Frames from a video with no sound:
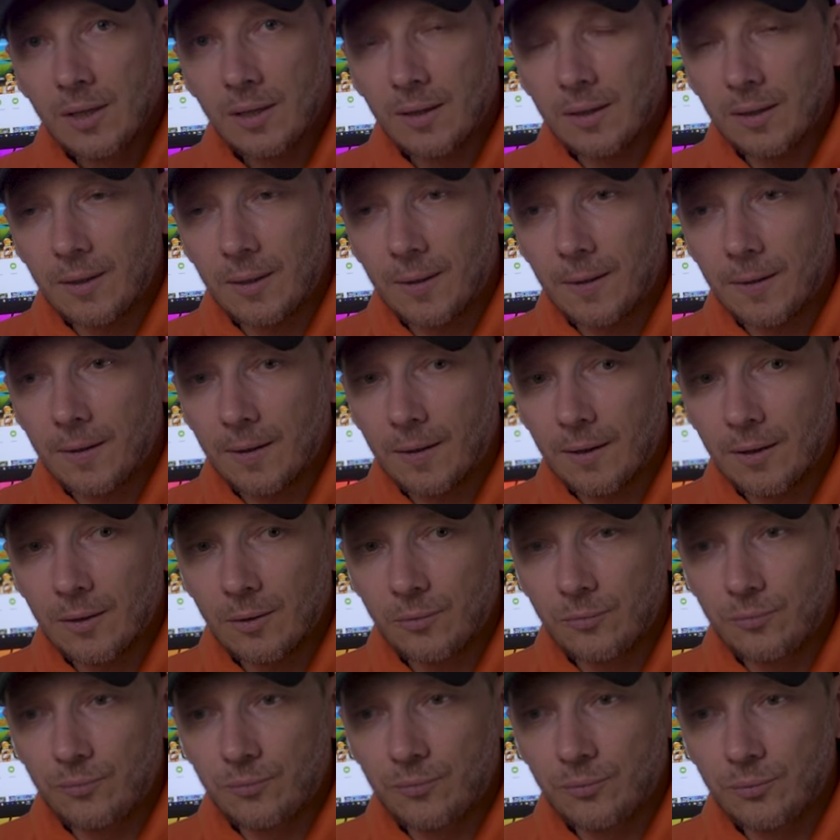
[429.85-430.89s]
Euh,
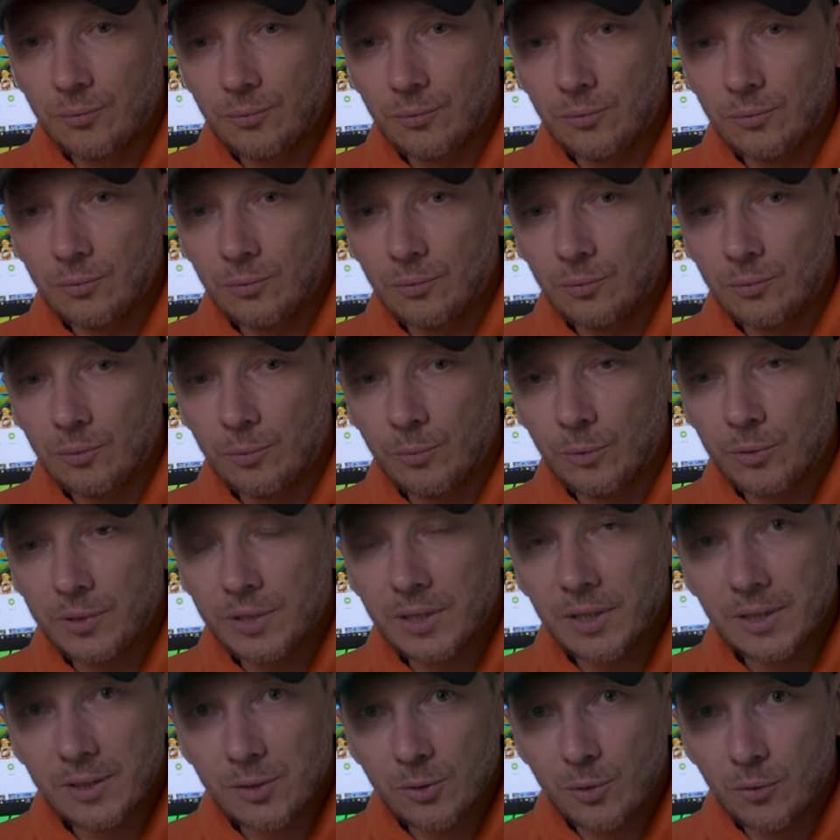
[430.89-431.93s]
vous me
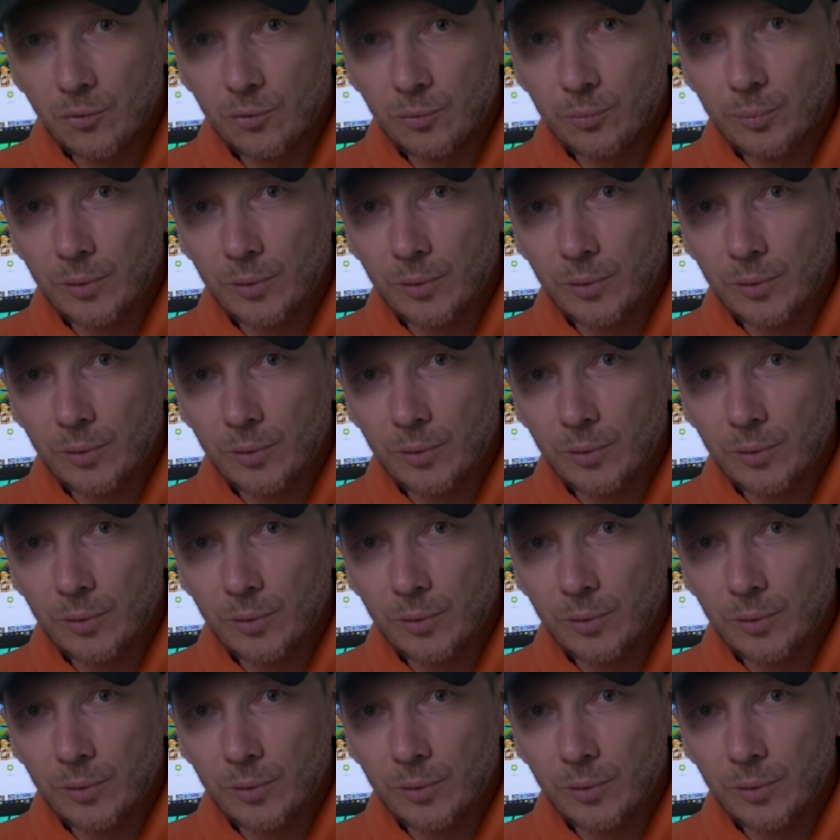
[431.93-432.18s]
direz ce que vous